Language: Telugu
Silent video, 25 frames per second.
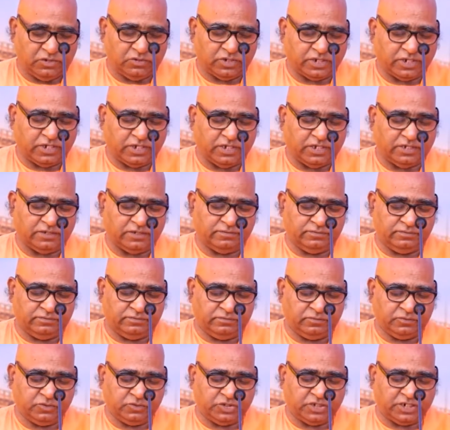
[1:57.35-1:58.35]
అని ఒక
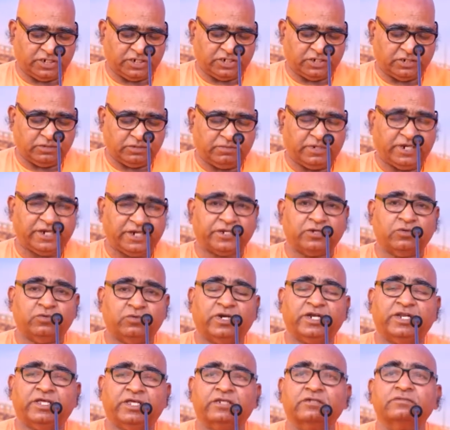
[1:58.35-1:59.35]
చక్కటి
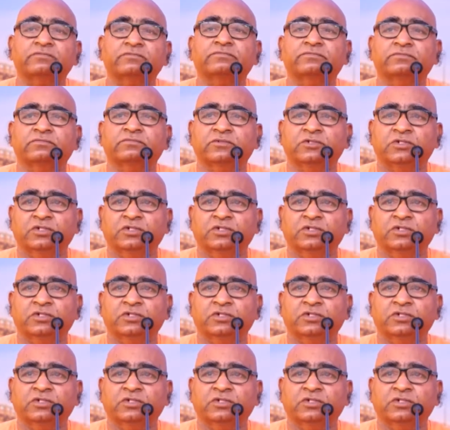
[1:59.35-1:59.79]
మాటను వాడారు